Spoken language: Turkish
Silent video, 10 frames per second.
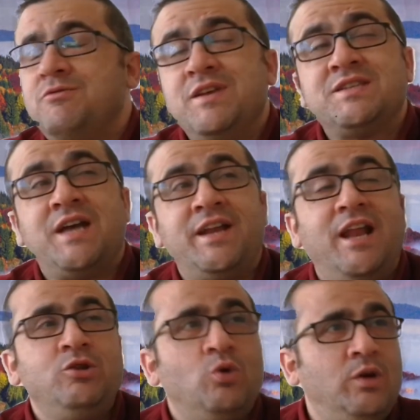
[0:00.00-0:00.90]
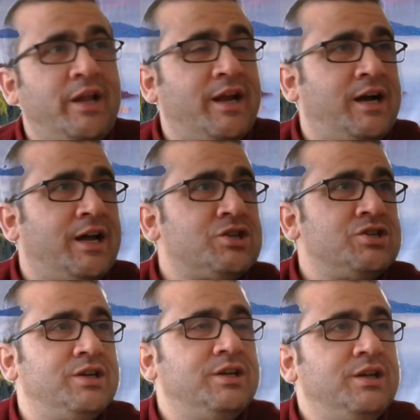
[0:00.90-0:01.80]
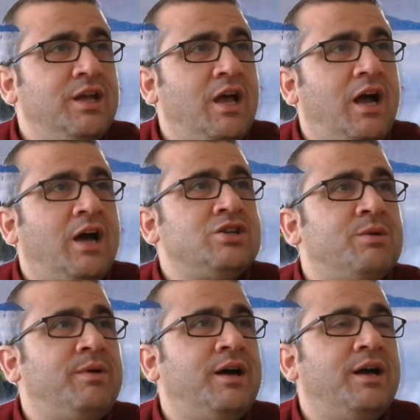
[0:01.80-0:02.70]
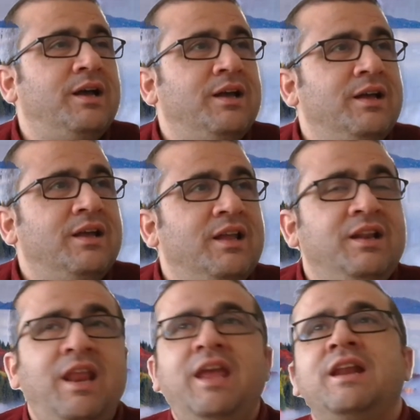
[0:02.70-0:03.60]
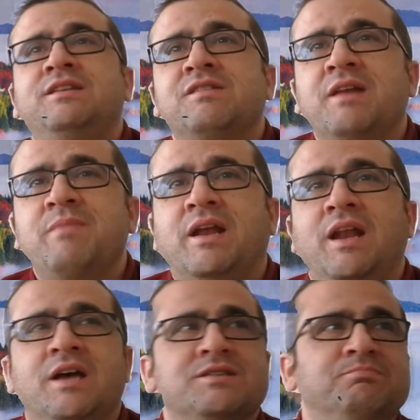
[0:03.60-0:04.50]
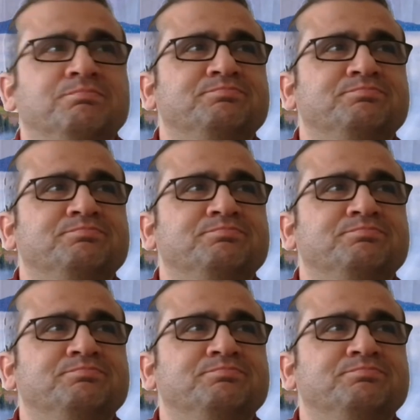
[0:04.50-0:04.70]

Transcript: ve sanal yollara karşı acaba ne ile direnmek lazım?